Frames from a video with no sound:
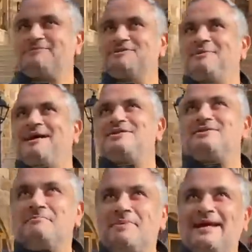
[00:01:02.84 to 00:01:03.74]
بتجمعنا
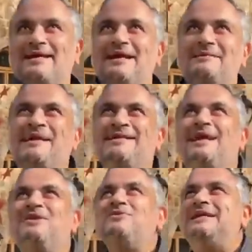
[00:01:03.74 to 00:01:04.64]
شباكنا
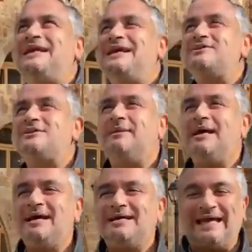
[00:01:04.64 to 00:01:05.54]
المندلون الخشب
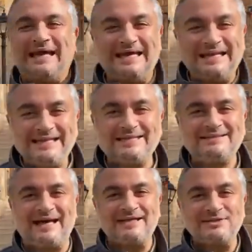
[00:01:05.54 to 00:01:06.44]

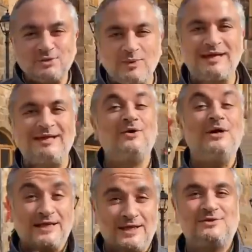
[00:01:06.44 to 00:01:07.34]
تقاليدنا اجوائنا
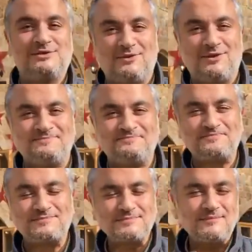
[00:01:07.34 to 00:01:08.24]
هول كلهم سوا
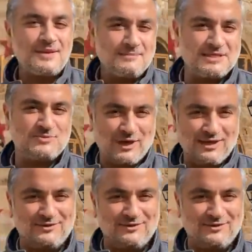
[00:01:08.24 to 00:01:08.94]
مجموعين